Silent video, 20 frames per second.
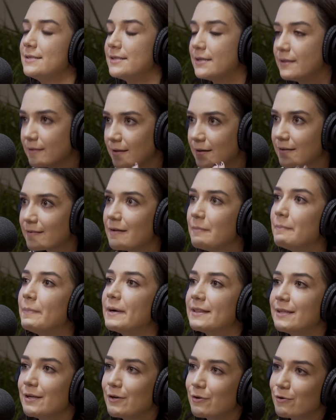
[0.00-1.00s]
sentirse
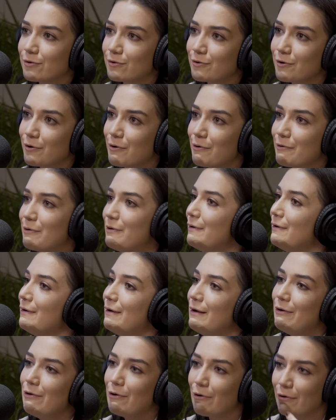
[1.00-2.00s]
empáticos con
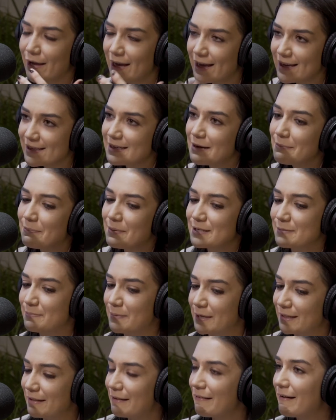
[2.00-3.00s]
lo que esa
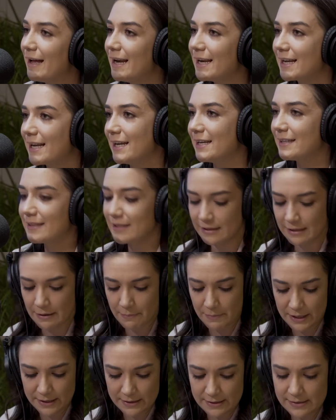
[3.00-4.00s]
perspectiva del cliente
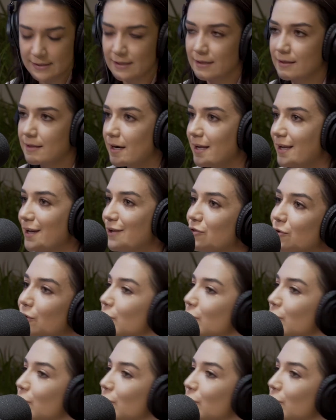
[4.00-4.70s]
también te está trayendo